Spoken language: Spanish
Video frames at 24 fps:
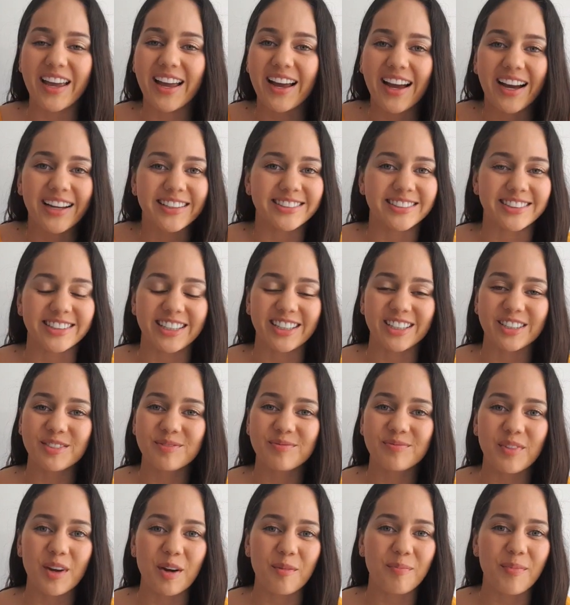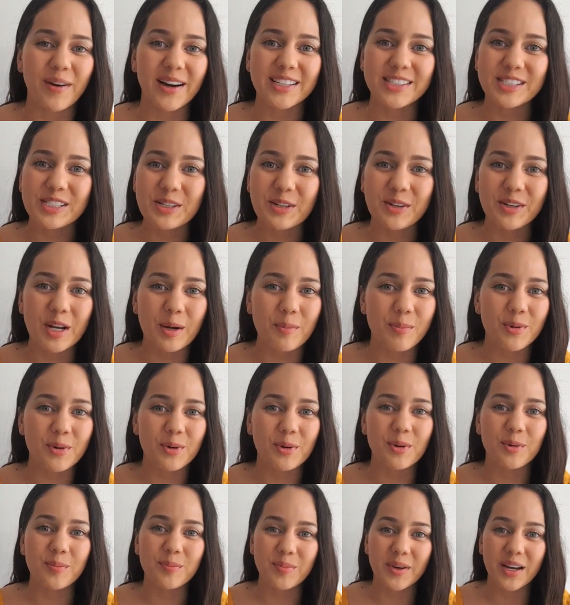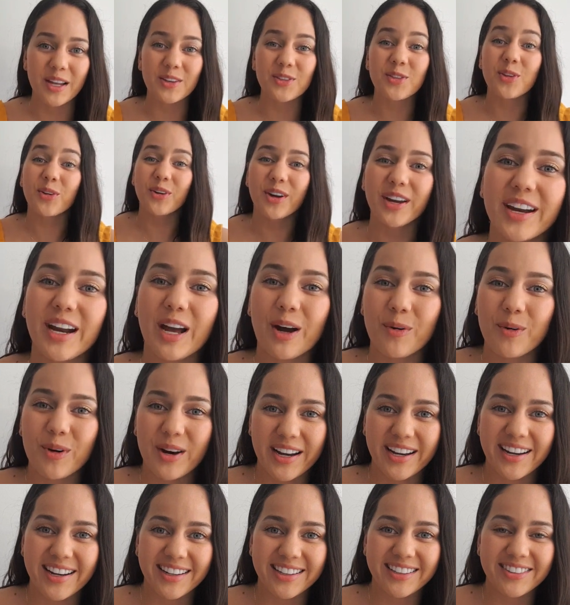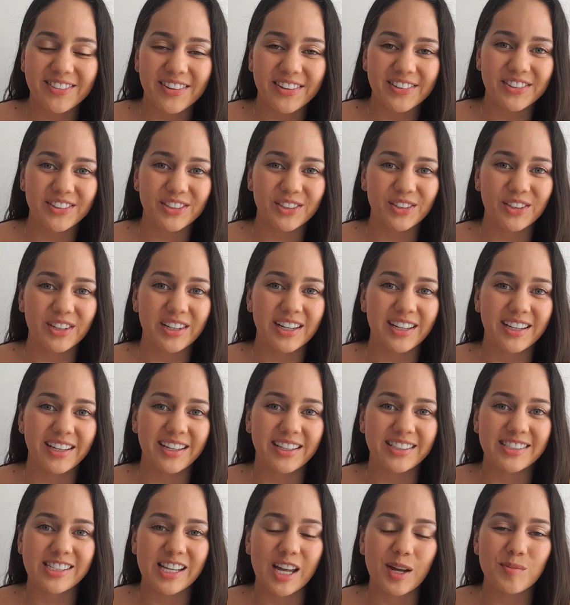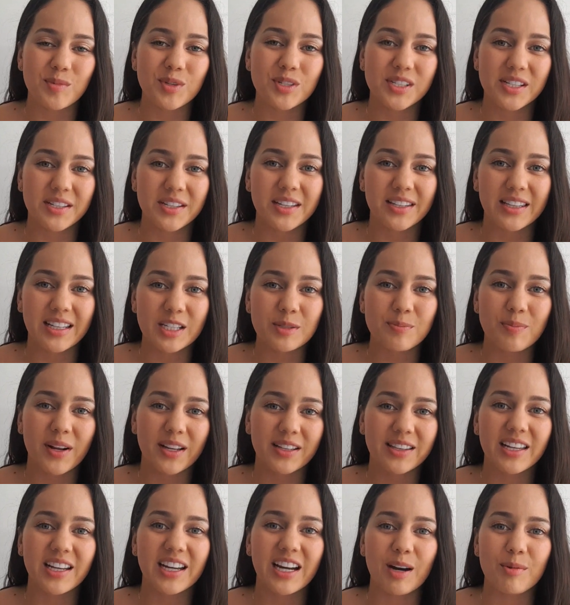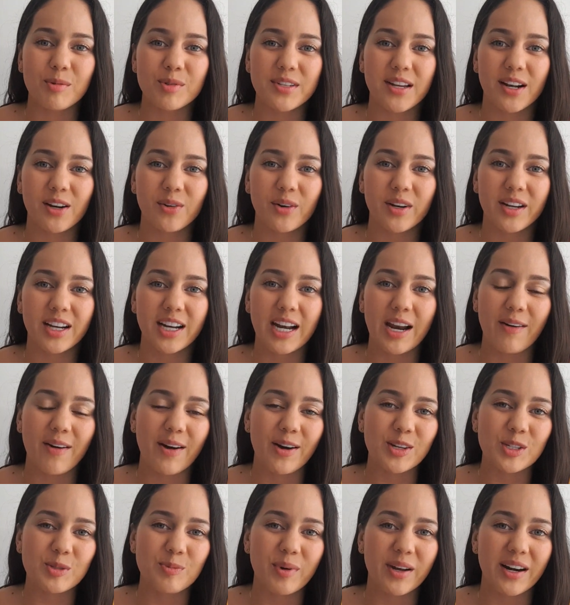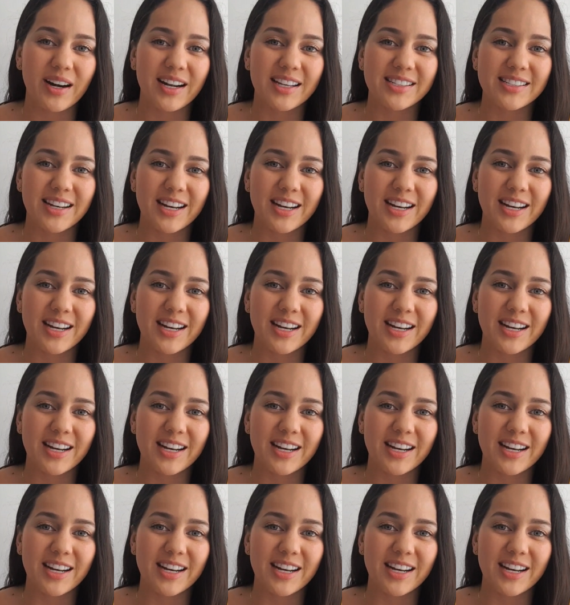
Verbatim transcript: encanta, me apasiona por completo, era buena cuando estábamos chiquitas practicábamos algo de clavados para las